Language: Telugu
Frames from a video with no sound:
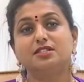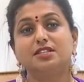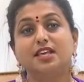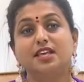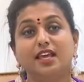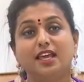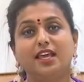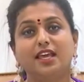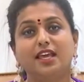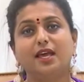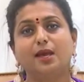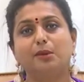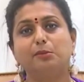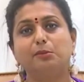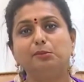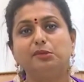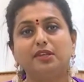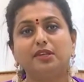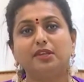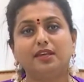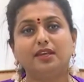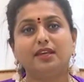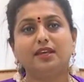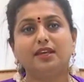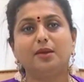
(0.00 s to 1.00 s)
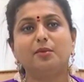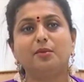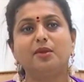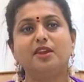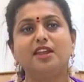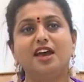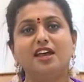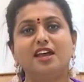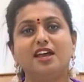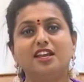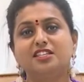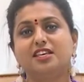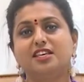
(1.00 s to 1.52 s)
సీఎం సీఎం
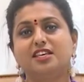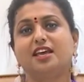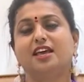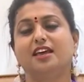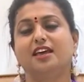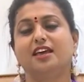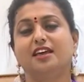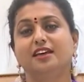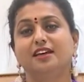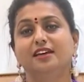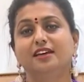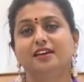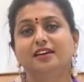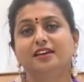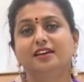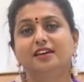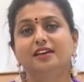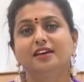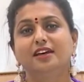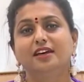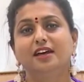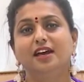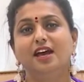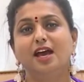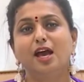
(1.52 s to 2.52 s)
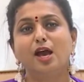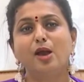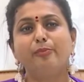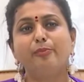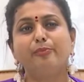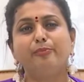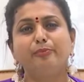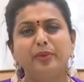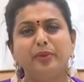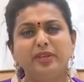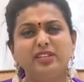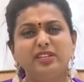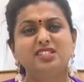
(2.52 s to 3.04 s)
అని అరిచే ఆ
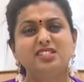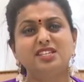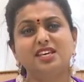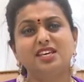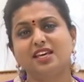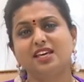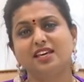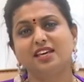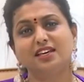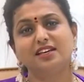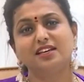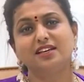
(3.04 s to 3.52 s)
పిచ్చి